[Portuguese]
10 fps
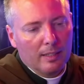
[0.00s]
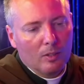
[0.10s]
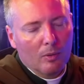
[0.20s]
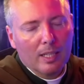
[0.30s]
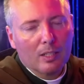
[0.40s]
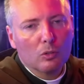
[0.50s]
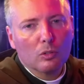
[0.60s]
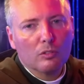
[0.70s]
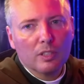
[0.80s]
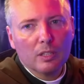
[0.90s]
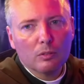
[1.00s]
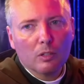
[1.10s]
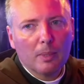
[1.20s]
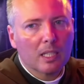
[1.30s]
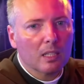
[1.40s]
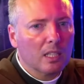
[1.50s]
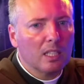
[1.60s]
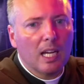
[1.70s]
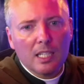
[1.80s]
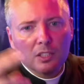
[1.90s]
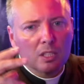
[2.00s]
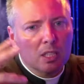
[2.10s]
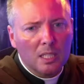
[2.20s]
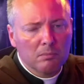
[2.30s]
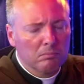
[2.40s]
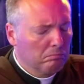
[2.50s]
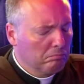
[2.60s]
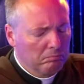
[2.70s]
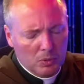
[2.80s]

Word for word: não é que eu estou vendo como é que ele reage. A, sim, sim.